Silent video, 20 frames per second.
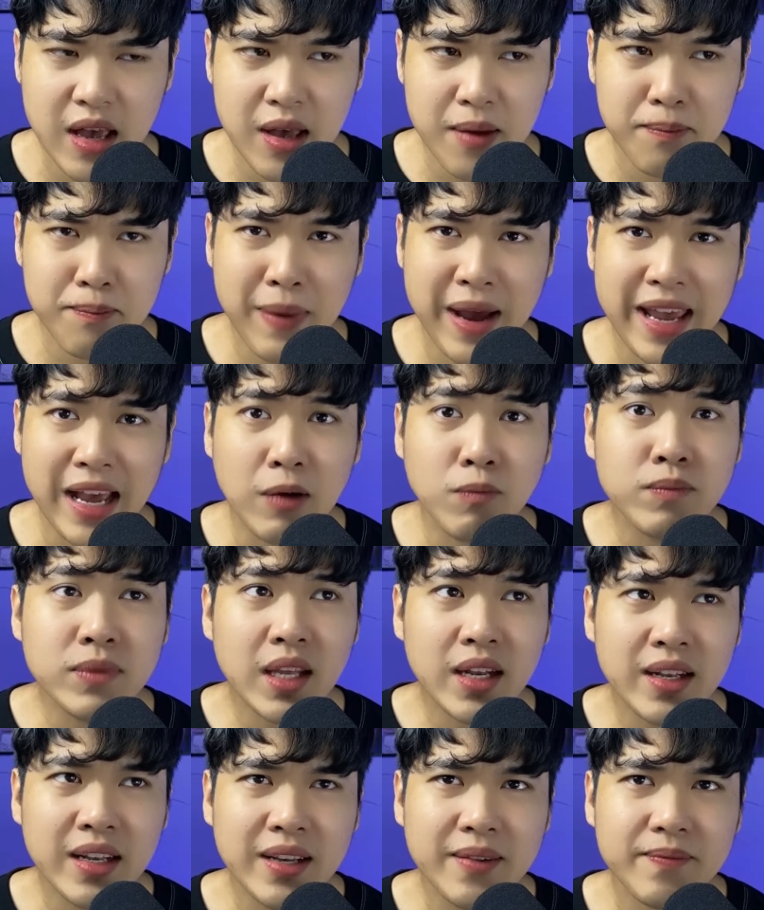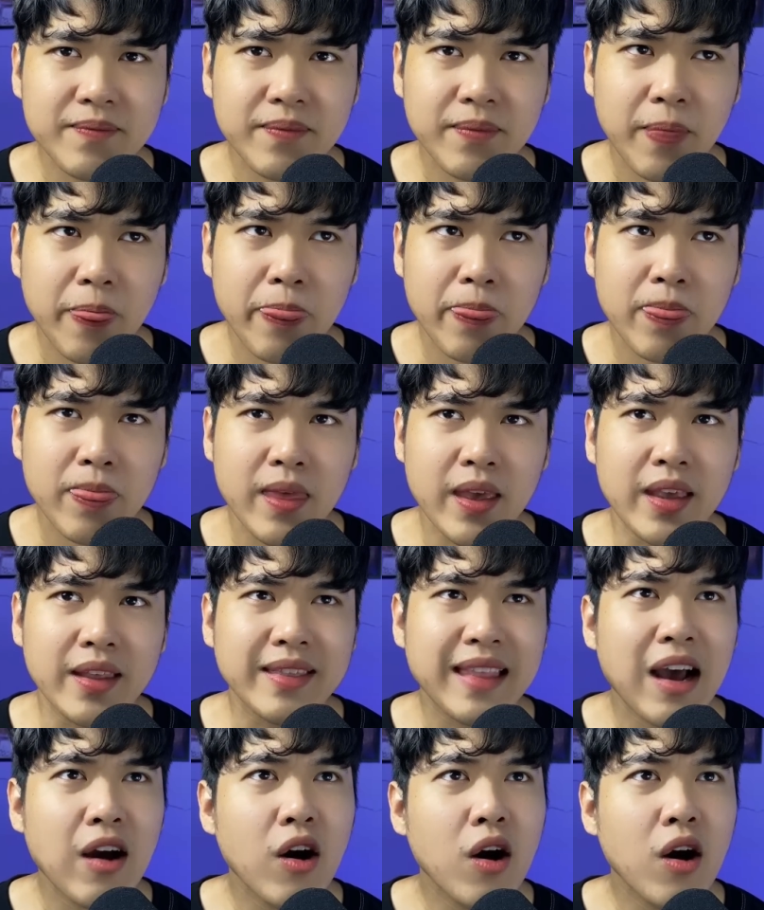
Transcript: mày không tin á thì tao